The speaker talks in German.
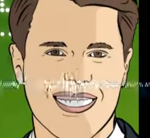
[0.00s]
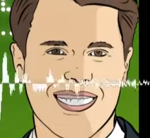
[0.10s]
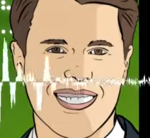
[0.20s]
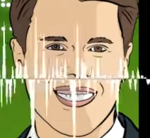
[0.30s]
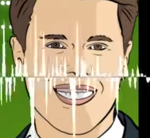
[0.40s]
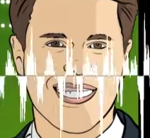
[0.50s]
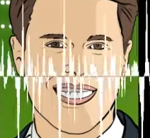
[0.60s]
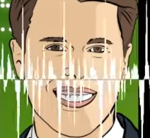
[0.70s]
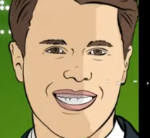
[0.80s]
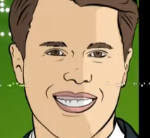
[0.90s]
dass das
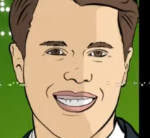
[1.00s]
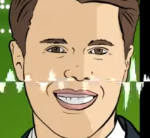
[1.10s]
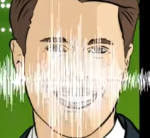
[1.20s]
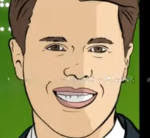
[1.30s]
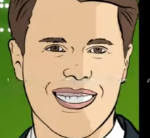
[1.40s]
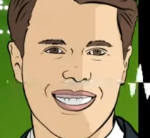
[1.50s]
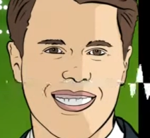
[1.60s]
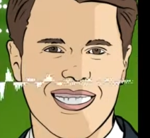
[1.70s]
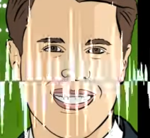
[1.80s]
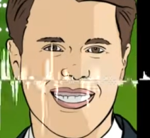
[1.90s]
nochmal durch einen
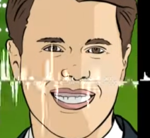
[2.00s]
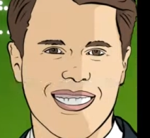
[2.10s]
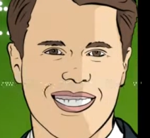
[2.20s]
Wirtschaftsprüfer